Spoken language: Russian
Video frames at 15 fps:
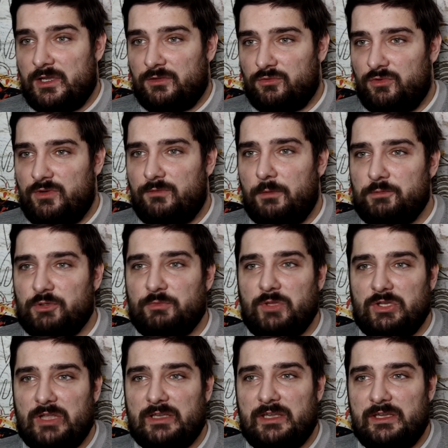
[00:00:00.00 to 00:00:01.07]
Ну и, в
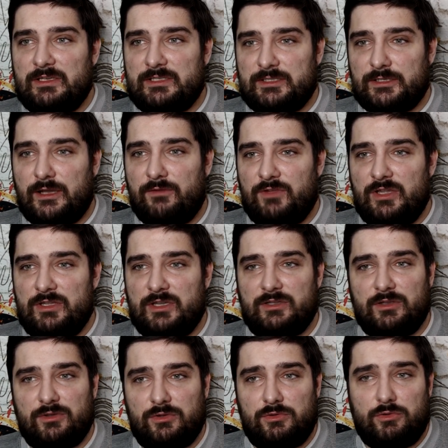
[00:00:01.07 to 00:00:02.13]
общем-то, такие сравнения –
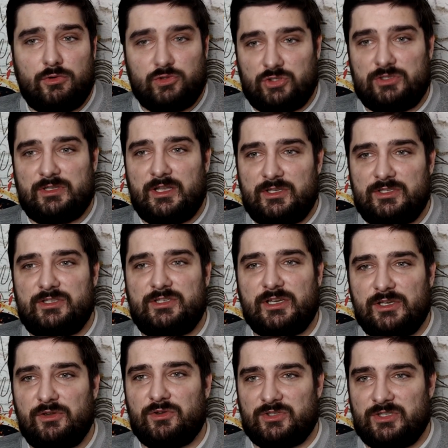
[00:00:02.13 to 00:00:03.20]
это тоже, знаете,
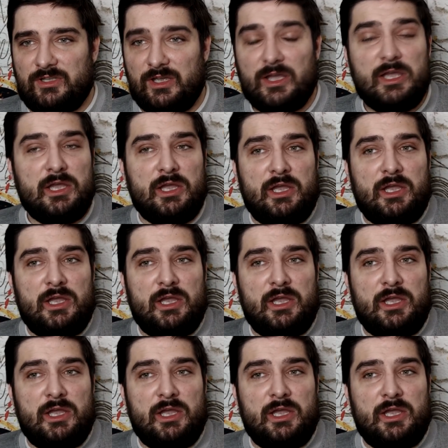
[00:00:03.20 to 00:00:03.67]
серьезные